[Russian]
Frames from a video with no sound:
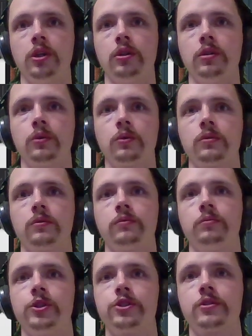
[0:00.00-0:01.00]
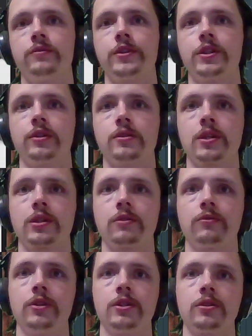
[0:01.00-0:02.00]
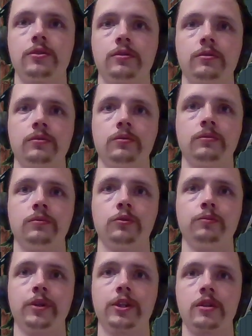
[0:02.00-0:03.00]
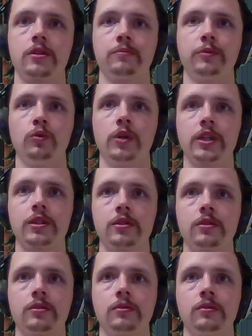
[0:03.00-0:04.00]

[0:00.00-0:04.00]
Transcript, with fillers: Но в большинстве синтезаторов есть матрица модуляции